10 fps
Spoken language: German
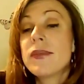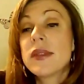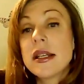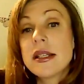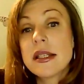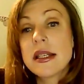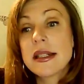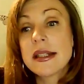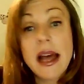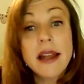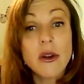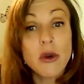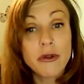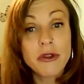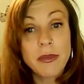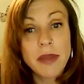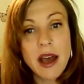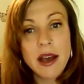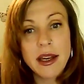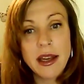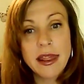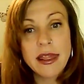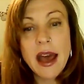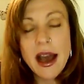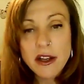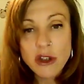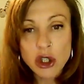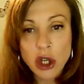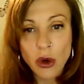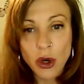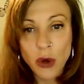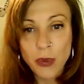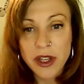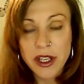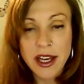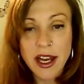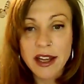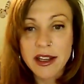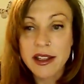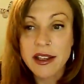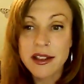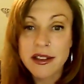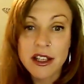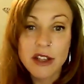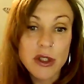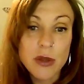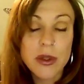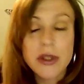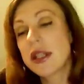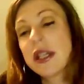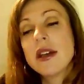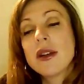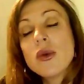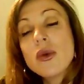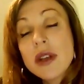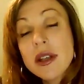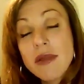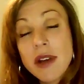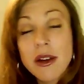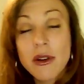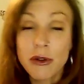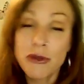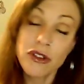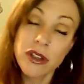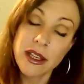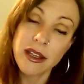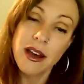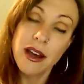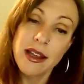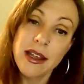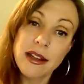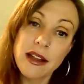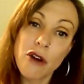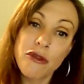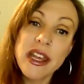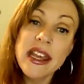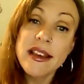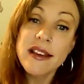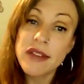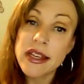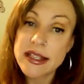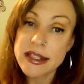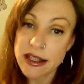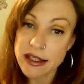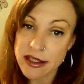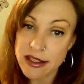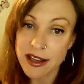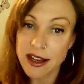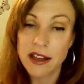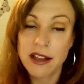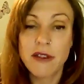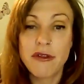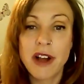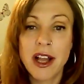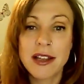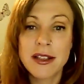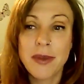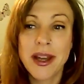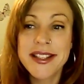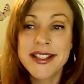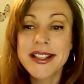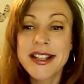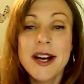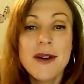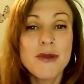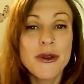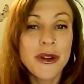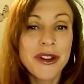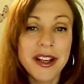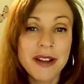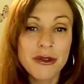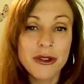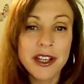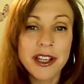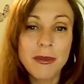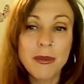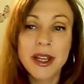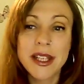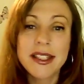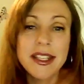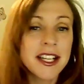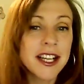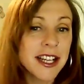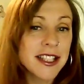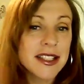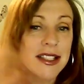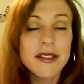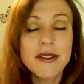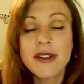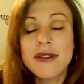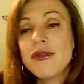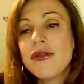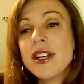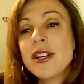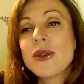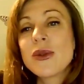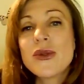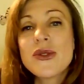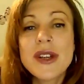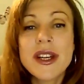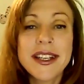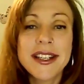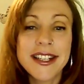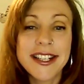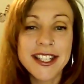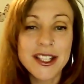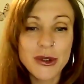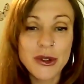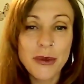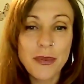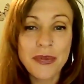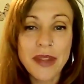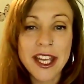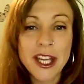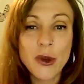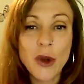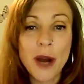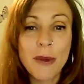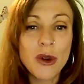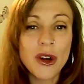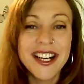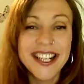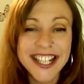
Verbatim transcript: dass ich dann oft im Nachhinein nachschaue, ob da gerade irgendetwas passiert oder ich werde oft darauf hingewiesen, dass das gerade der Fall ist. Meistens momentan von der lieben Blandina ganz viele Grüße in die Richtung, Richtung Hamburg.